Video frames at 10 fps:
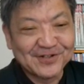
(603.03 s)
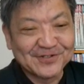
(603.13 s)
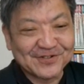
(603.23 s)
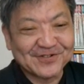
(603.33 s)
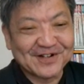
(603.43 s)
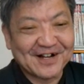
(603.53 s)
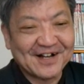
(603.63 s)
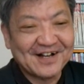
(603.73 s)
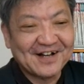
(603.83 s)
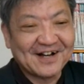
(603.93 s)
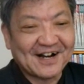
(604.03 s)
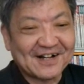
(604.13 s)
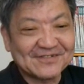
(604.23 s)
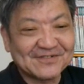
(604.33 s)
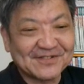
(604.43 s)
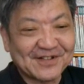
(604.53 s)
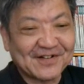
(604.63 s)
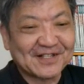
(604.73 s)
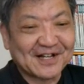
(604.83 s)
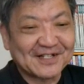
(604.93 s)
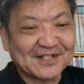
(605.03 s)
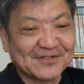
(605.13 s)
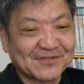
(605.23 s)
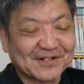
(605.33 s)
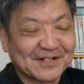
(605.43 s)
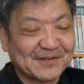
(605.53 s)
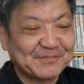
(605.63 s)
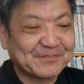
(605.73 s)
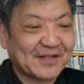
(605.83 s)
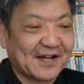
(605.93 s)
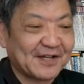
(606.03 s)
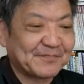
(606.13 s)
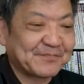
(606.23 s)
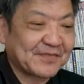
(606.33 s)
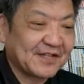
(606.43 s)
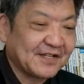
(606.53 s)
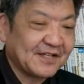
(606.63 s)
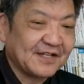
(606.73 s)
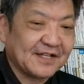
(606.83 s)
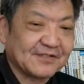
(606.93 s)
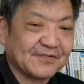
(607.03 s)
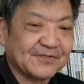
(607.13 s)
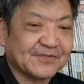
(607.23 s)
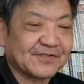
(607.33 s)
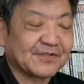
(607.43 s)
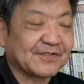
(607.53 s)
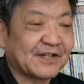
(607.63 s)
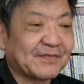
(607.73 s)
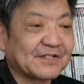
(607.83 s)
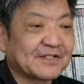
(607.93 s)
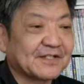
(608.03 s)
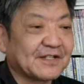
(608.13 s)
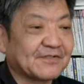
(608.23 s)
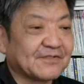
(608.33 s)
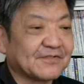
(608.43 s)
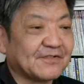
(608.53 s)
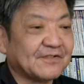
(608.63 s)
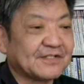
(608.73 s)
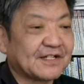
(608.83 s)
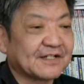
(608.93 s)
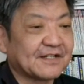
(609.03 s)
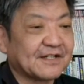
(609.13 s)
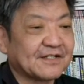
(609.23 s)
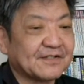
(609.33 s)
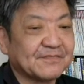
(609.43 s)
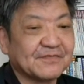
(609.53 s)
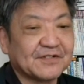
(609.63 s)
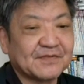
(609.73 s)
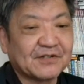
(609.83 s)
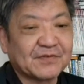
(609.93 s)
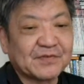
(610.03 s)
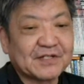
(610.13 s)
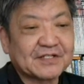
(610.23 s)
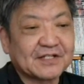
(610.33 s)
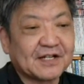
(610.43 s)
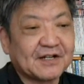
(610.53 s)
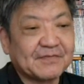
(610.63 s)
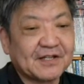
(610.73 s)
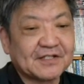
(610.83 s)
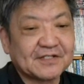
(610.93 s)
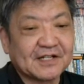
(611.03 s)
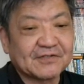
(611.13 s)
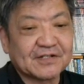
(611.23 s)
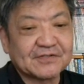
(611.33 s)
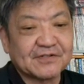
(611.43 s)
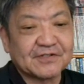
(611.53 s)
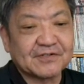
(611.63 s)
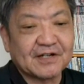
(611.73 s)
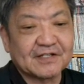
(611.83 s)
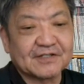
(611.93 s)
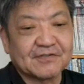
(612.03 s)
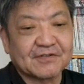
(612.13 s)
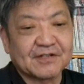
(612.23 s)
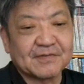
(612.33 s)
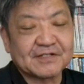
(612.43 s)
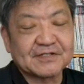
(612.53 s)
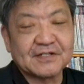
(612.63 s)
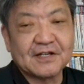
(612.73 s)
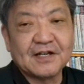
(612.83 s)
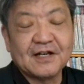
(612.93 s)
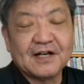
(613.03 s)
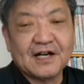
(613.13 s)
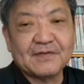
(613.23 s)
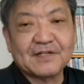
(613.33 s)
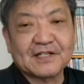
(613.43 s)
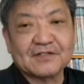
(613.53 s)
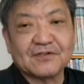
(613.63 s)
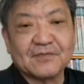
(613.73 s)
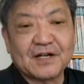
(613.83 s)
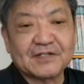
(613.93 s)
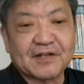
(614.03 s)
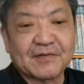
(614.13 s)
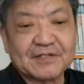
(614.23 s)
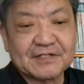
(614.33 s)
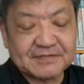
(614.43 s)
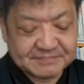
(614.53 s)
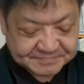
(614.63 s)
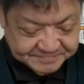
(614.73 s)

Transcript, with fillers: いうところがあるのではないでしょうかね。はい。えー、ということでございまして、この産経新聞、今読みましたページのアドレスを一応貼っておきます。はい、皆さんどうもありがとうございました。